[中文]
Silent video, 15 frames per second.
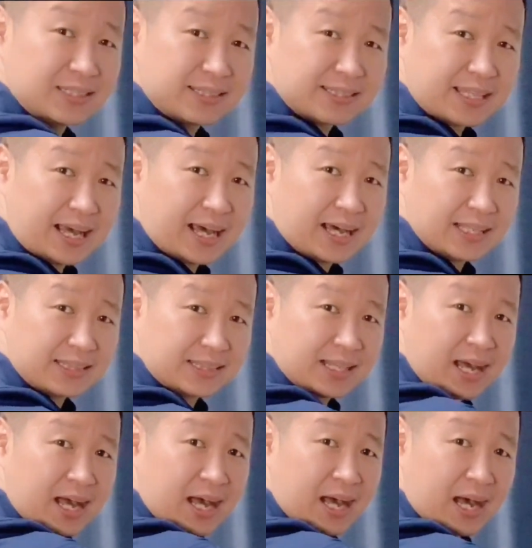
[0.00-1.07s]
哒
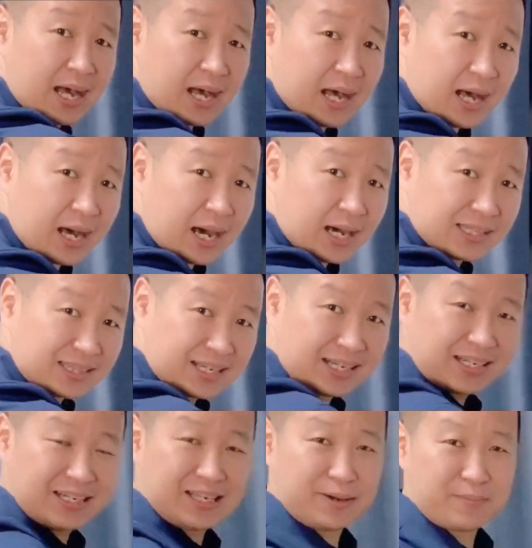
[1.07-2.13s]
哒
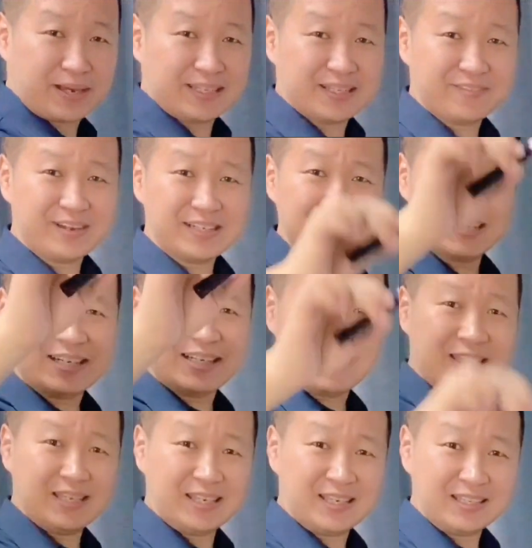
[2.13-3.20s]
哒，两拍内完成，
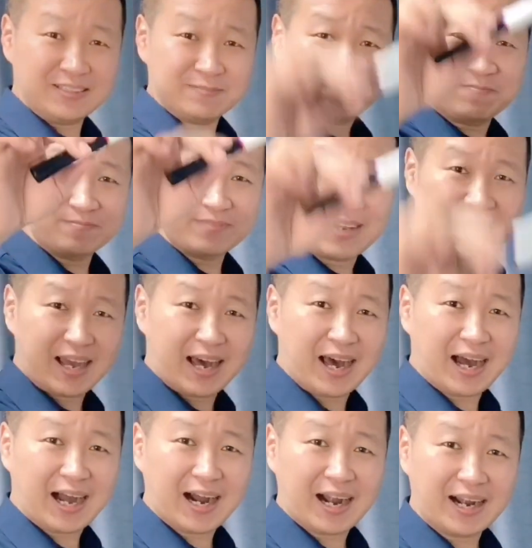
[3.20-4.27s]
一，
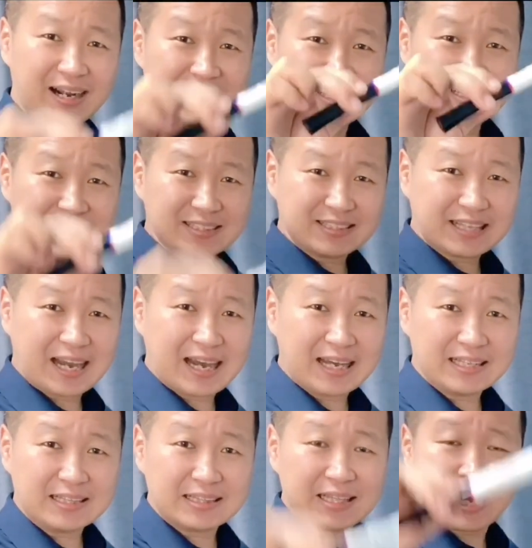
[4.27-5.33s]
二，
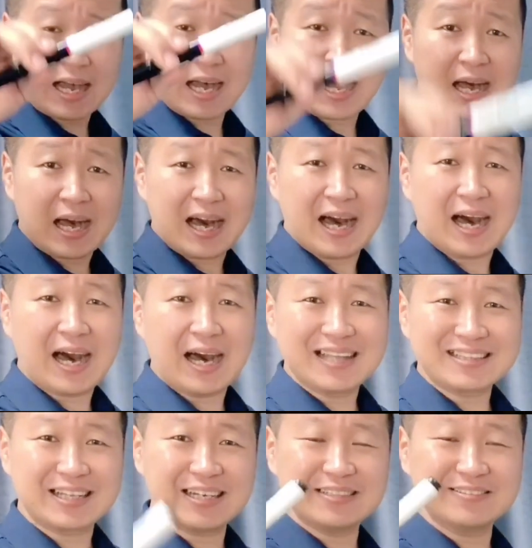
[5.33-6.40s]
哒哒
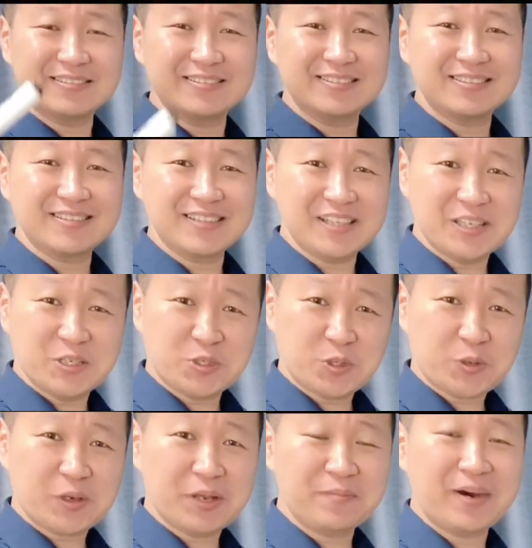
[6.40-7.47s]
哒，你学
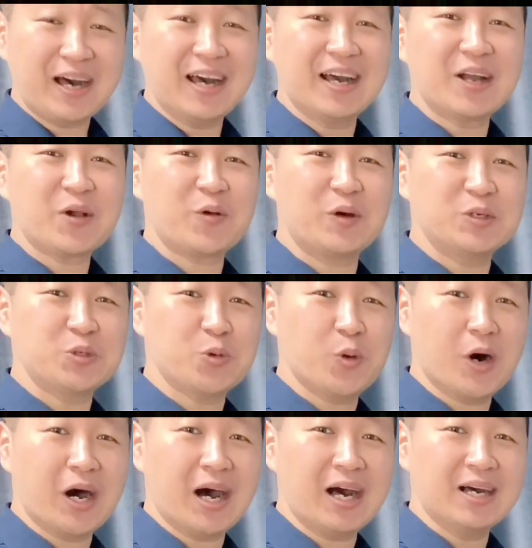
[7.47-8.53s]
会了吗？关注
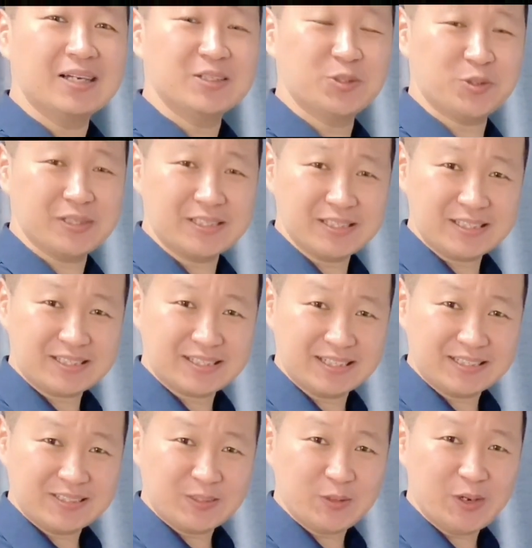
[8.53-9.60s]
我，学习
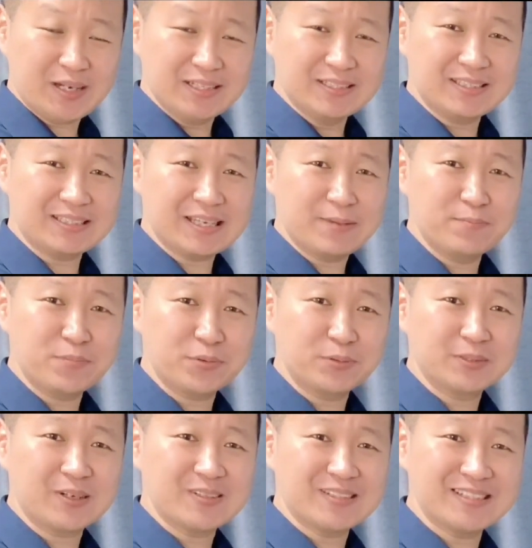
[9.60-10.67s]
更多简谱
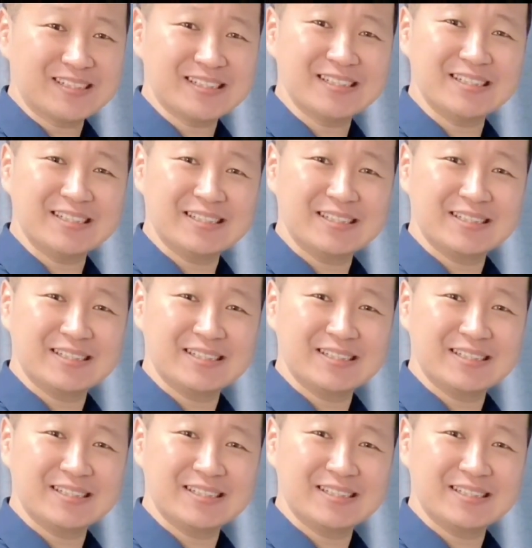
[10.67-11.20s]
小知识。